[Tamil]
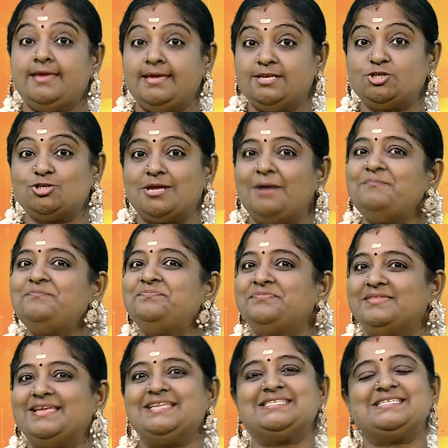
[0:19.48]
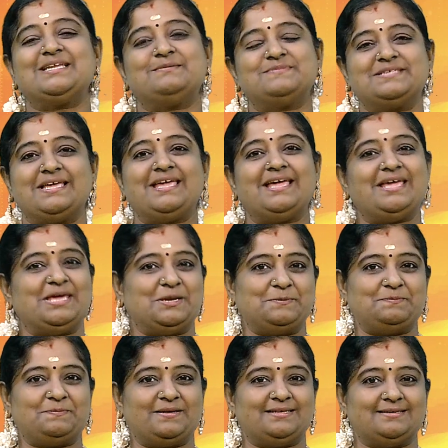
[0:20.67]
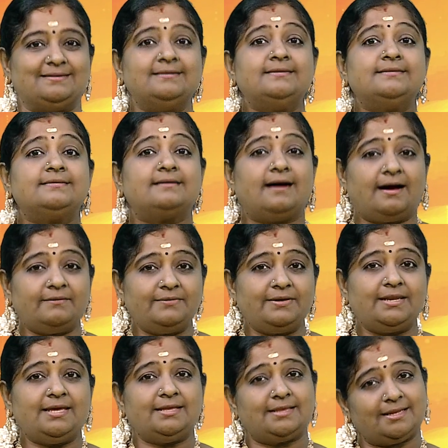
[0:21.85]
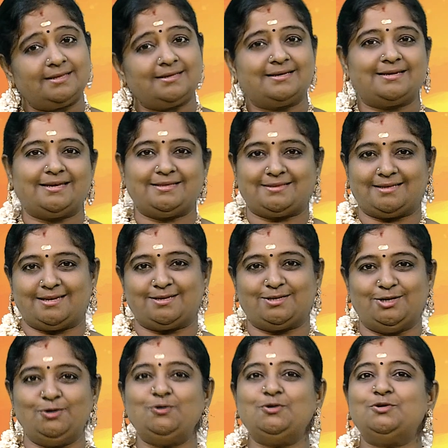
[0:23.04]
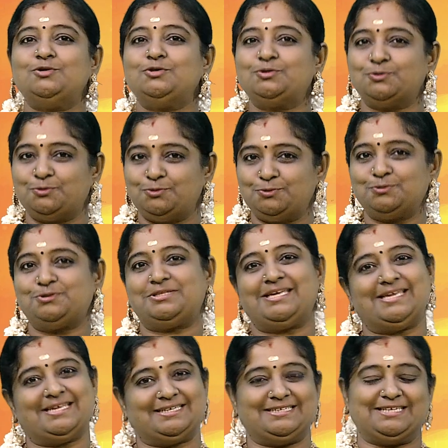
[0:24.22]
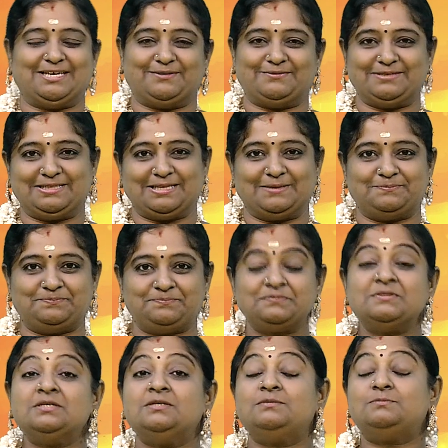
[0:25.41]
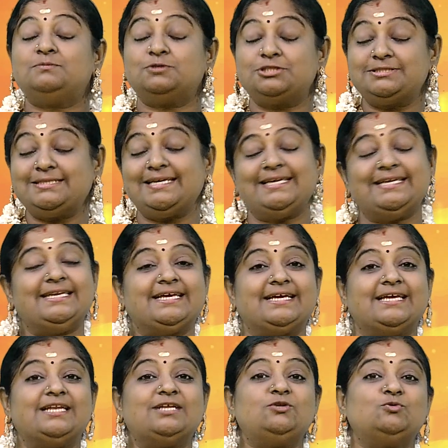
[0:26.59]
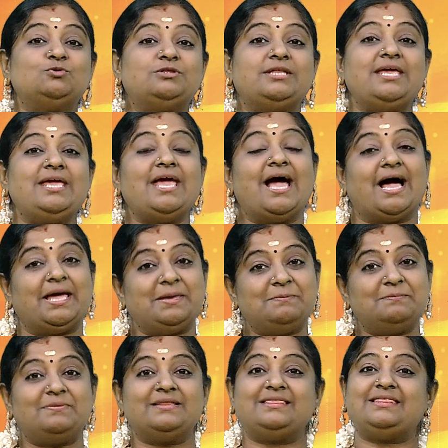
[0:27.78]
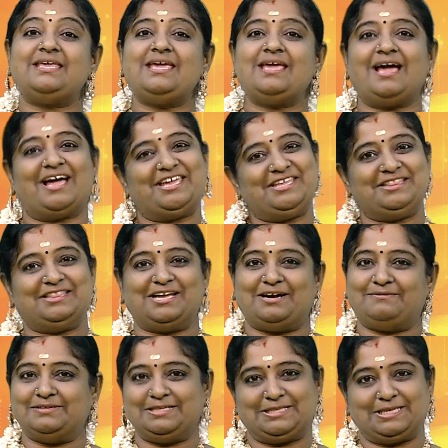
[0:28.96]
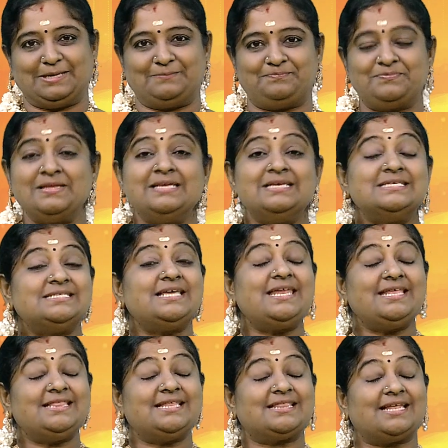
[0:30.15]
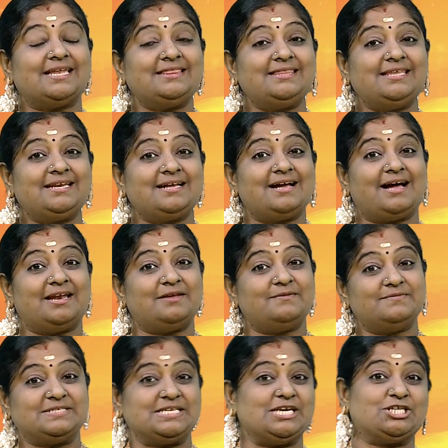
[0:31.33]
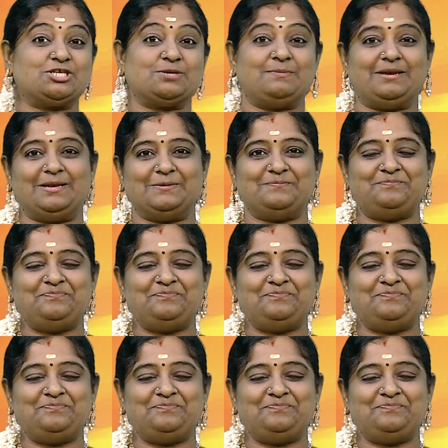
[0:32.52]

இன்று நாம் தரிசனம் செய்ய இருப்பது காவிரி தென்கரை தலங்களுள் தொண்ணூற்றி இரண்டாவது தலம் மொத்த எண்ணிக்கையில் நூற்றி ஐம்பத்தி ஐந்தாவது தலம் சரி இந்த தலத்திற்கான விசேஷம் என்ன